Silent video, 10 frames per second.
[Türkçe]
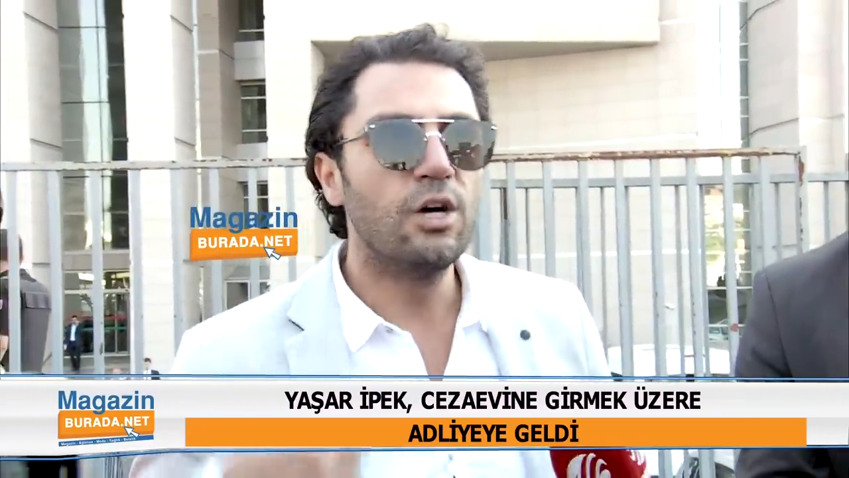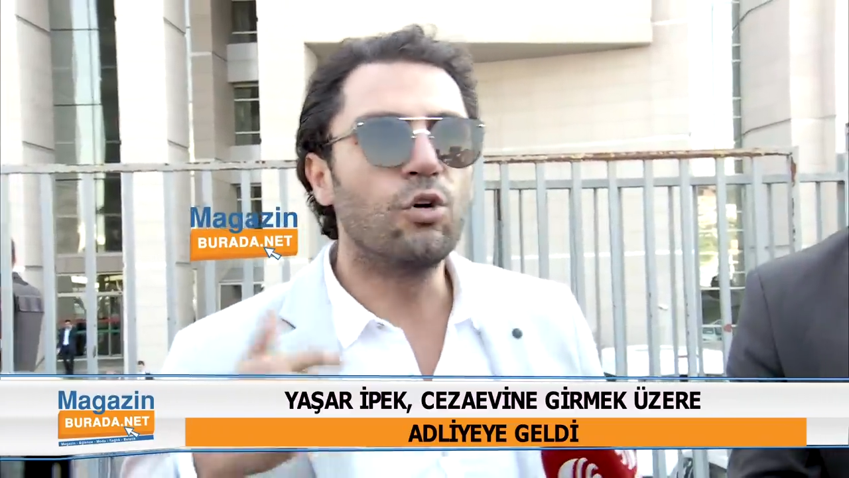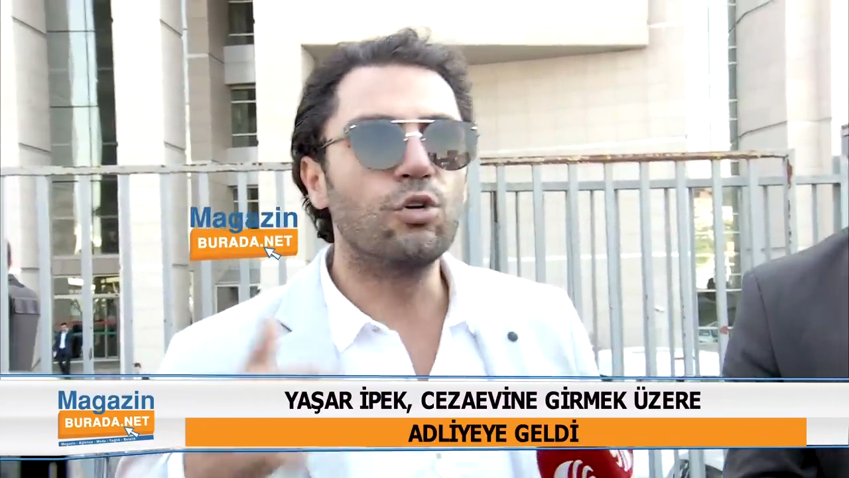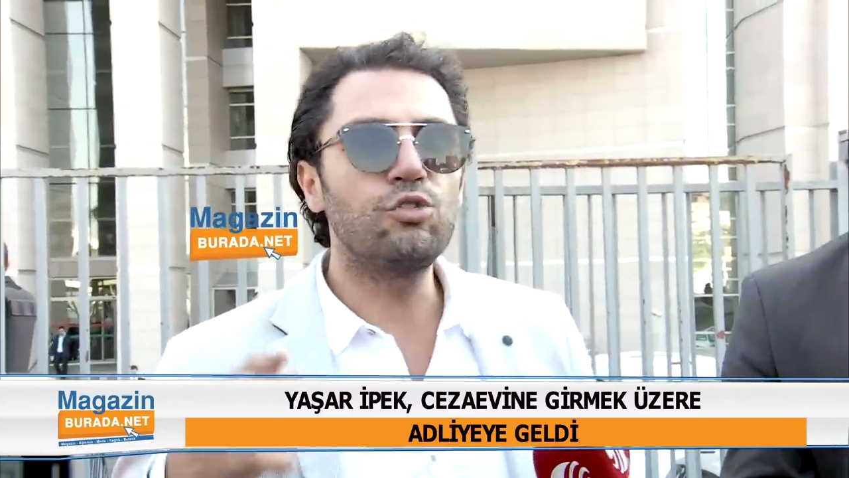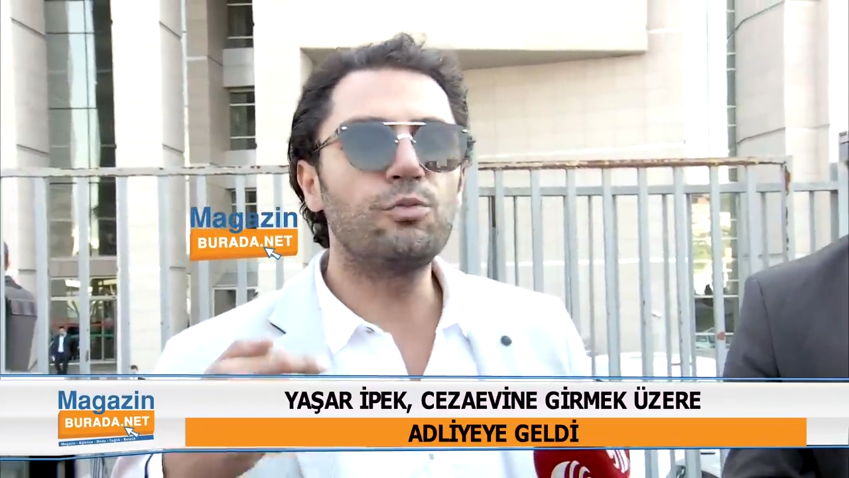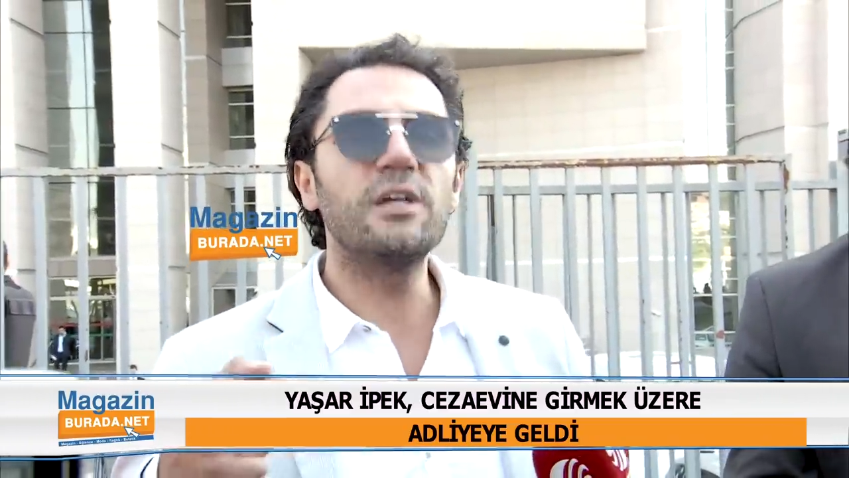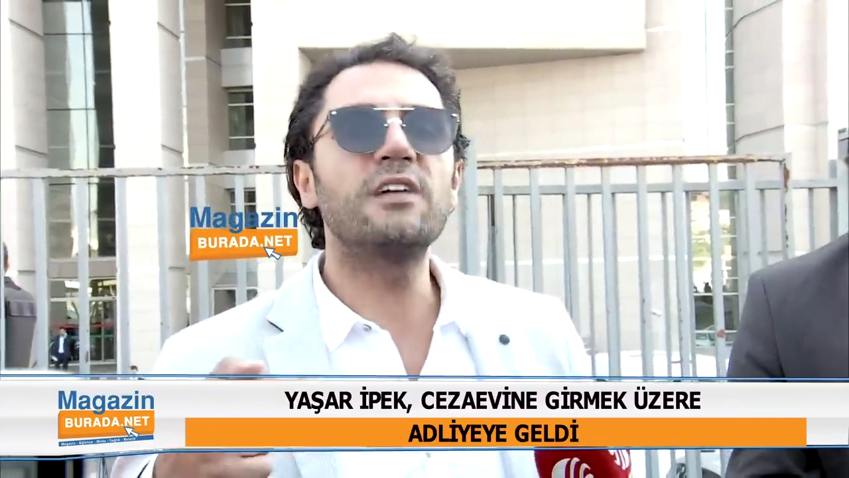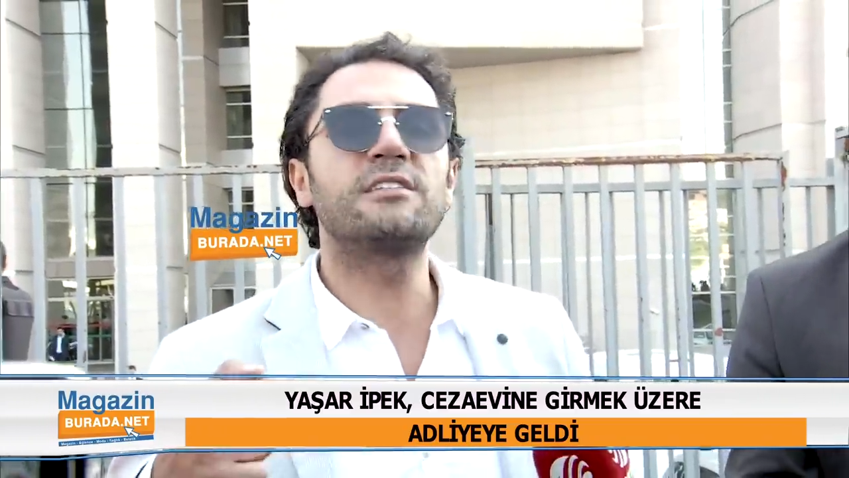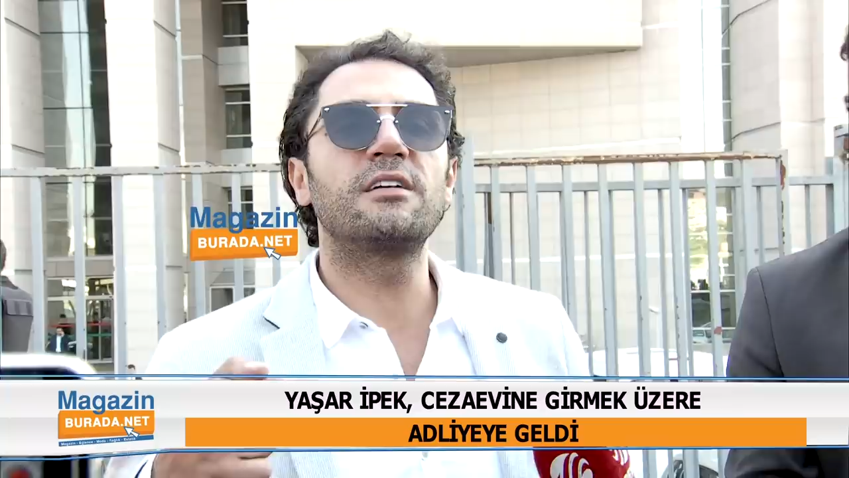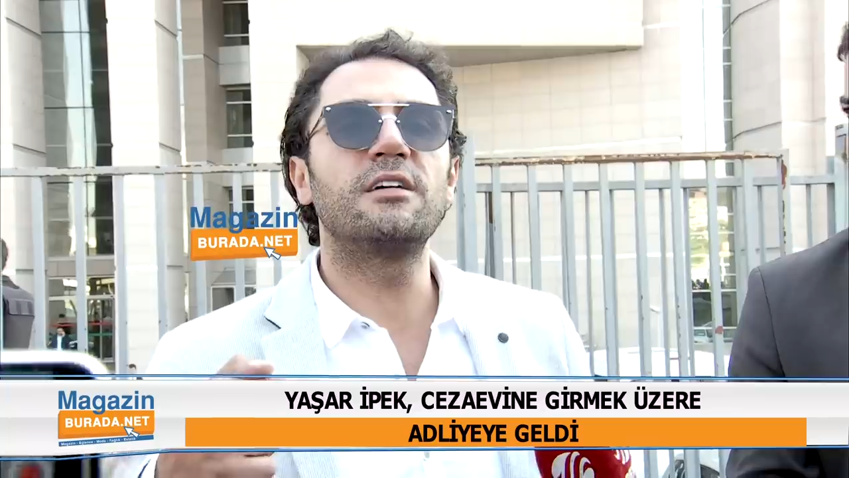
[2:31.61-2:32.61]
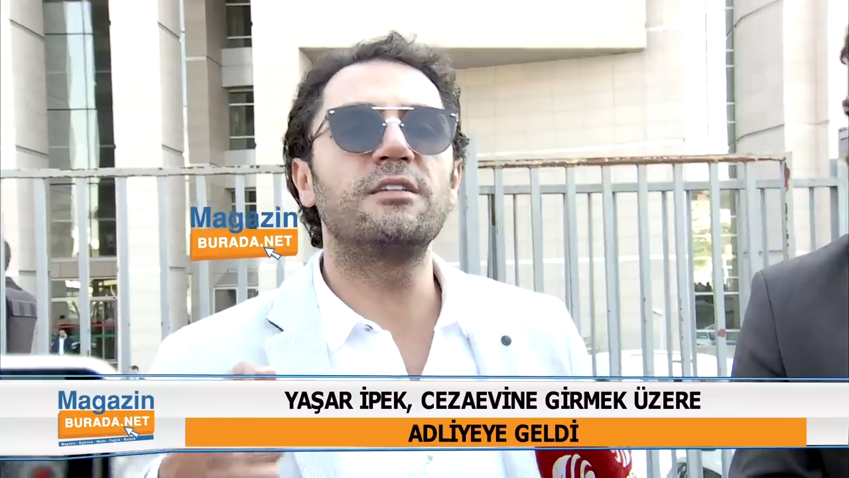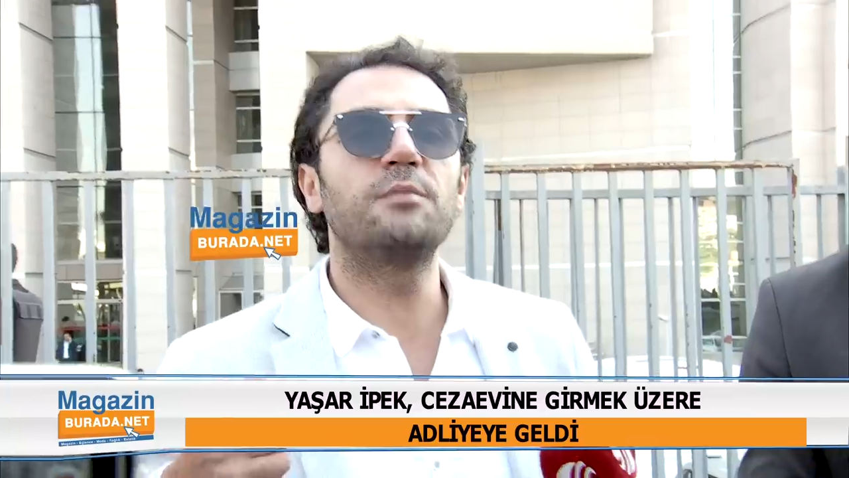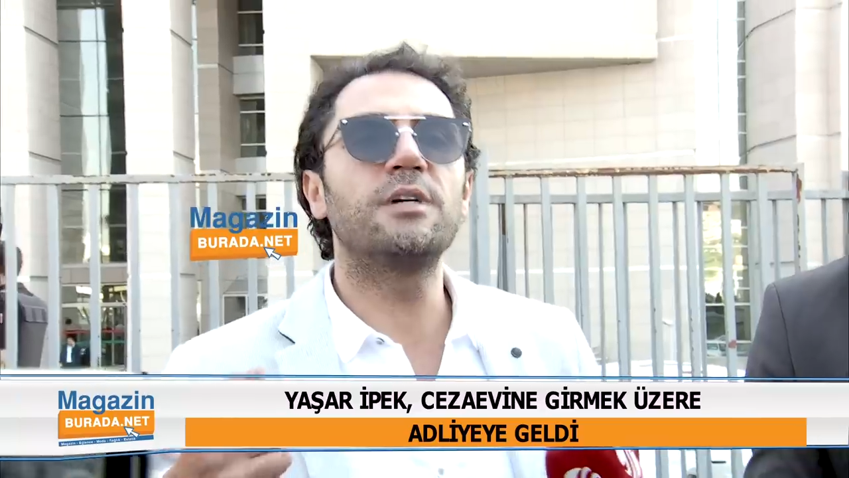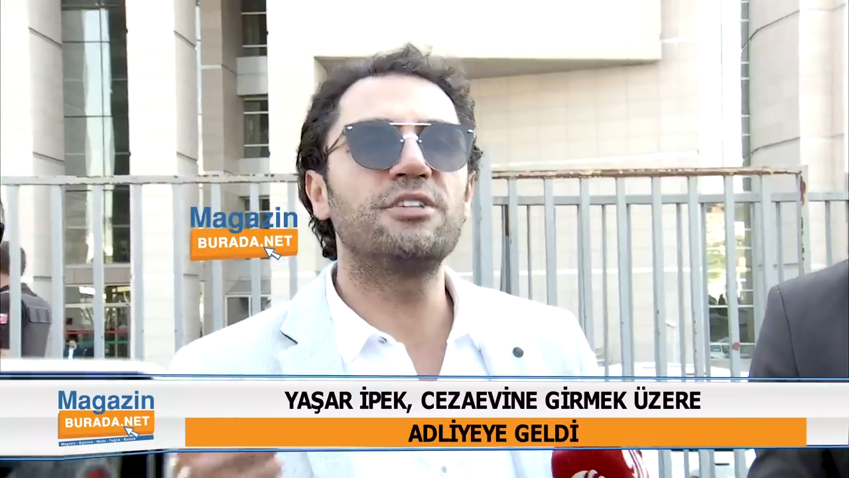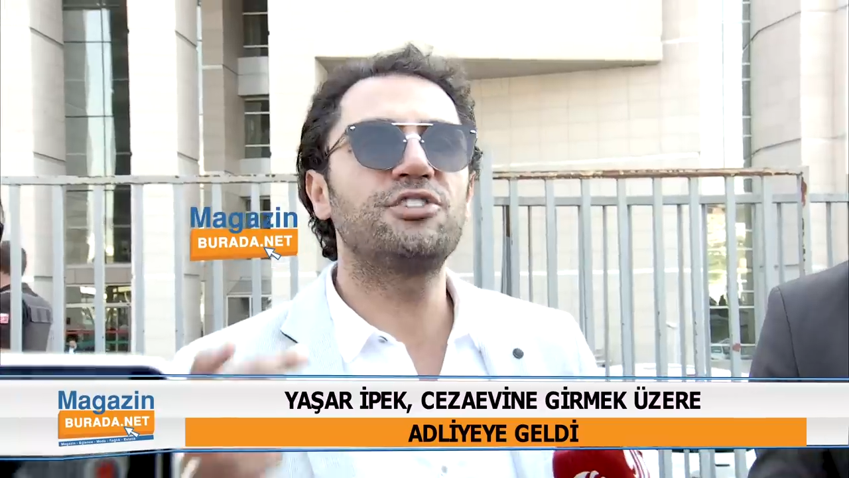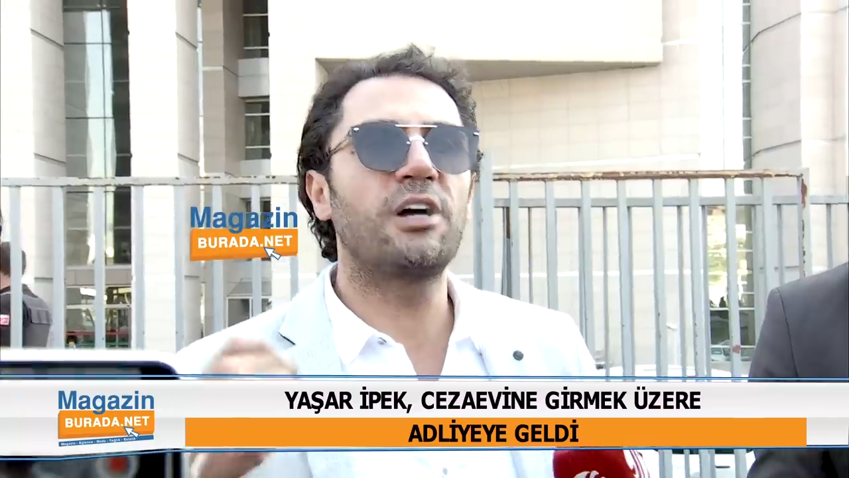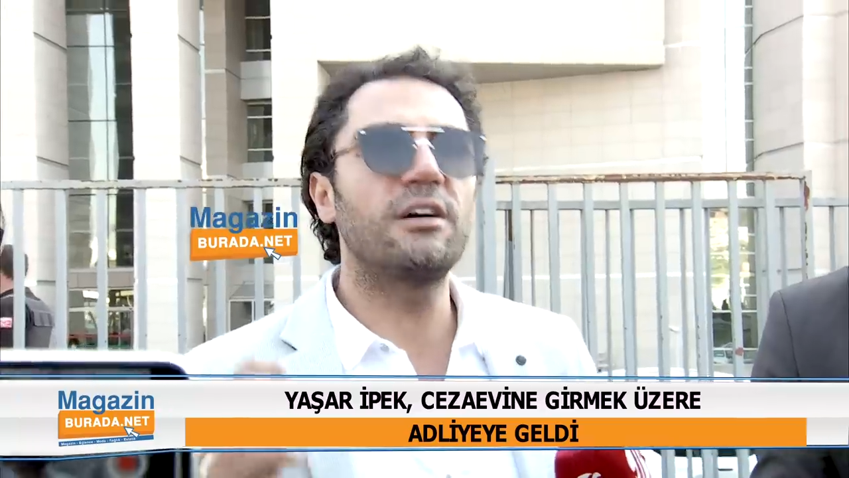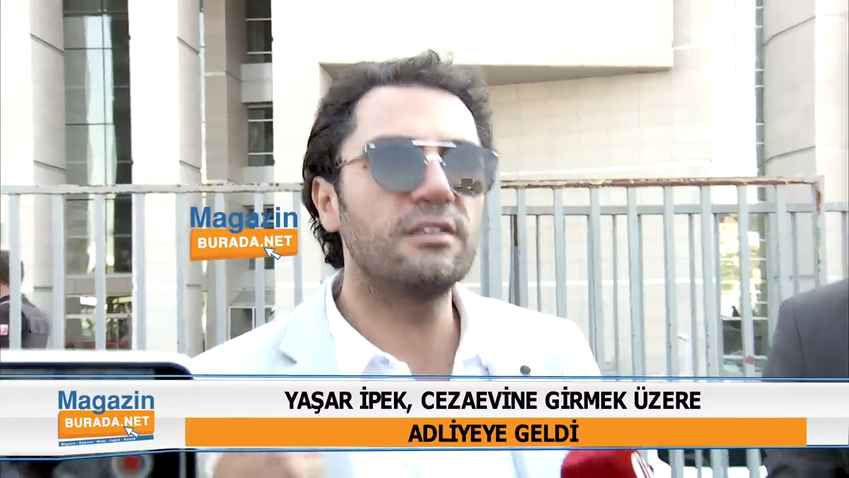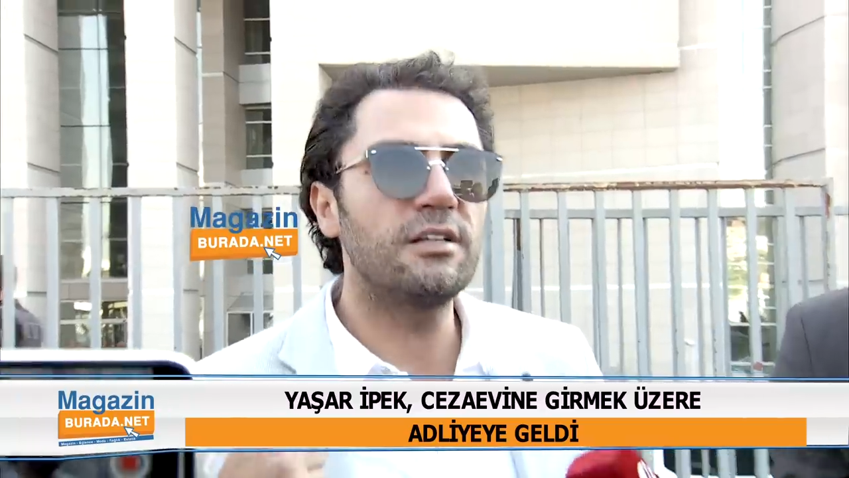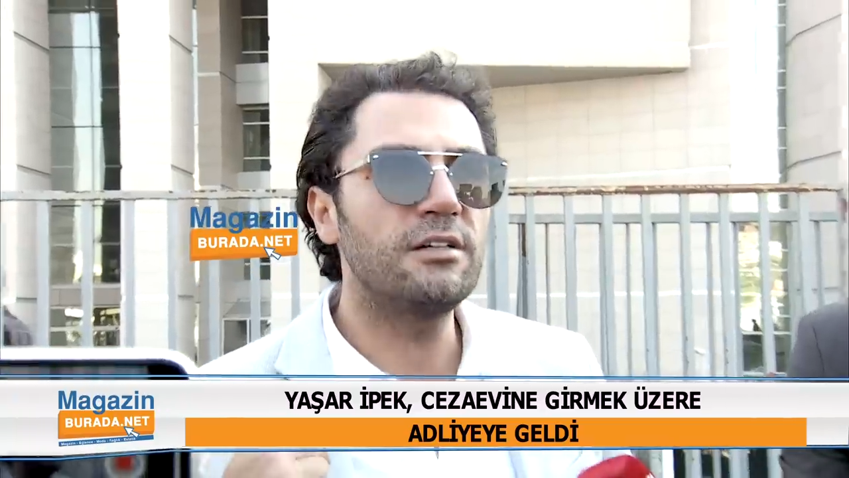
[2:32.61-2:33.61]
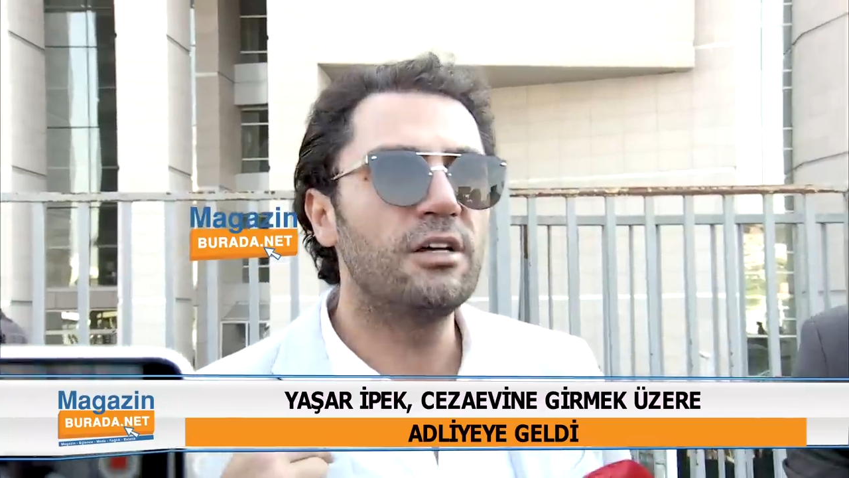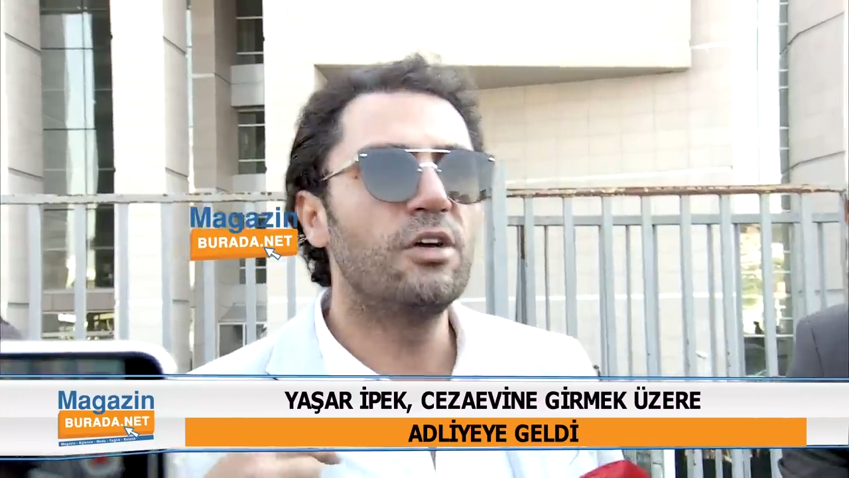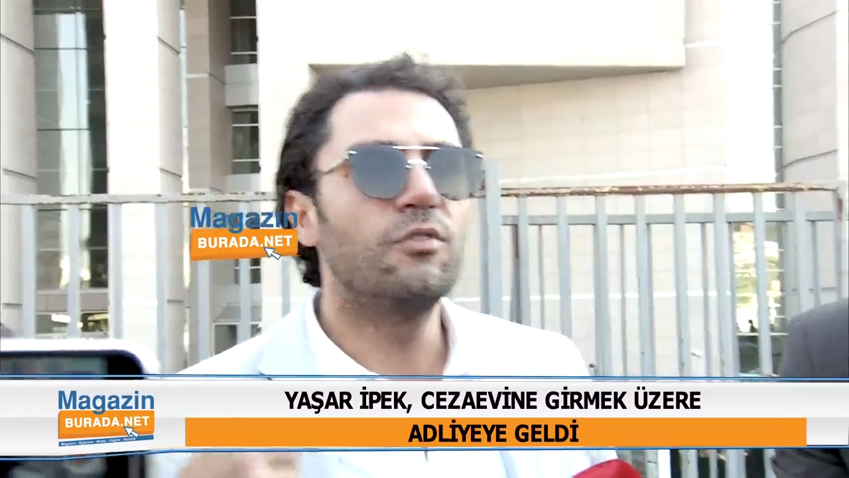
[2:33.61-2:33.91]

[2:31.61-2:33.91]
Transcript: Konuşma yasağını bana çıkardılar